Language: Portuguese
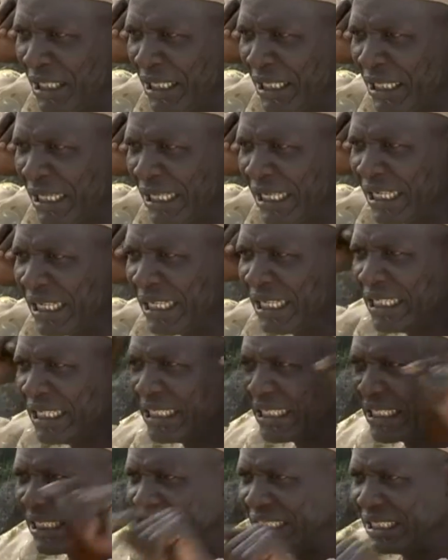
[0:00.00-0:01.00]
disserem:
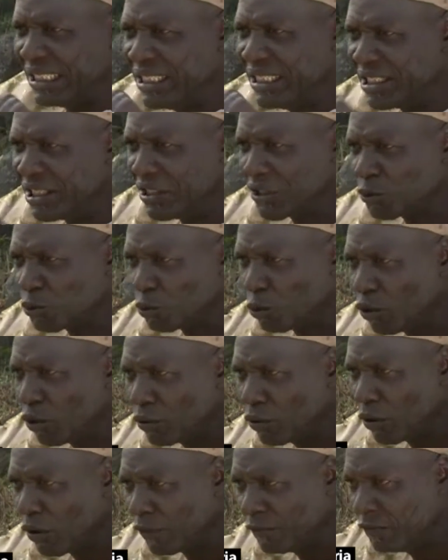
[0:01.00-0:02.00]
Este é um
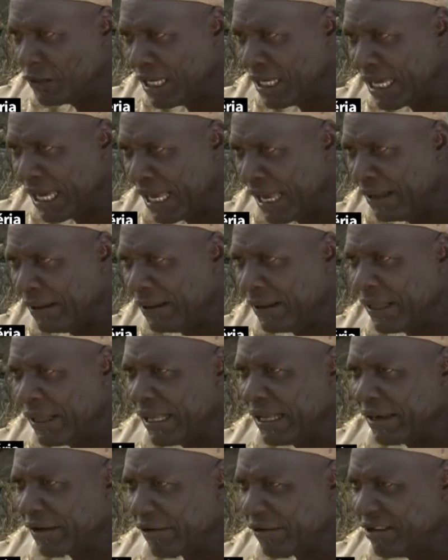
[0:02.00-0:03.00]
daqueles
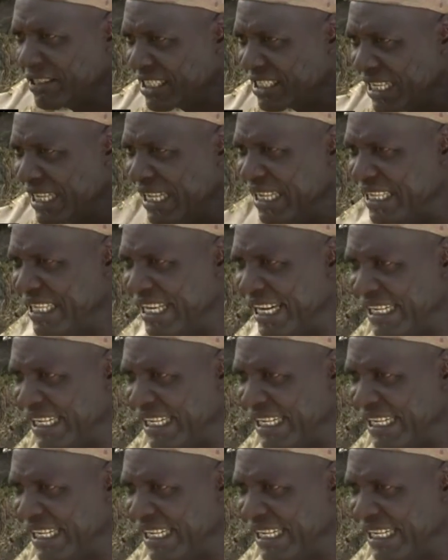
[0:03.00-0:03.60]
líderes